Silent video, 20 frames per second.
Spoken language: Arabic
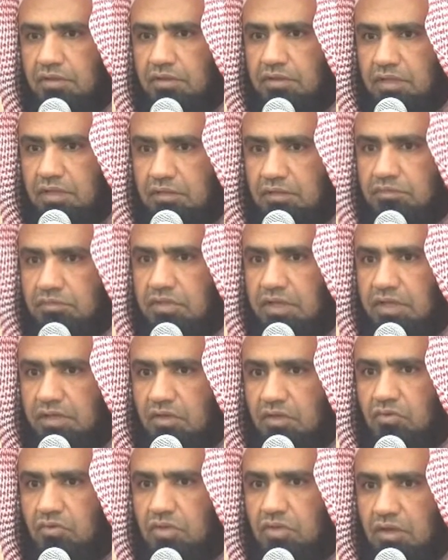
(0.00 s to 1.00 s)
إن علمت
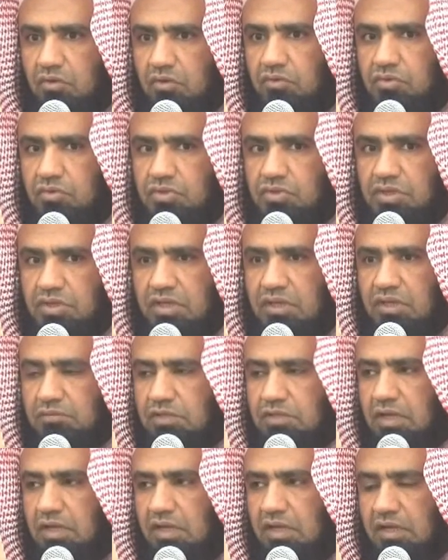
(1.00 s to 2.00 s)
أنه يأخذ الزكاة
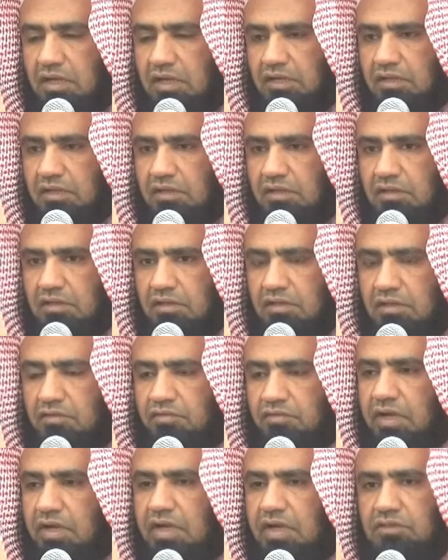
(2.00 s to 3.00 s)
من الآخرين
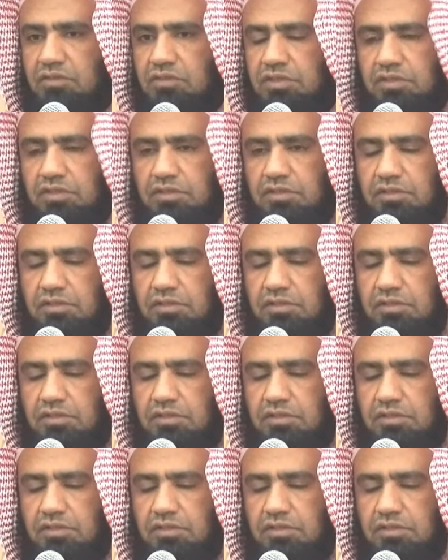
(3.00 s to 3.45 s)
فأعطه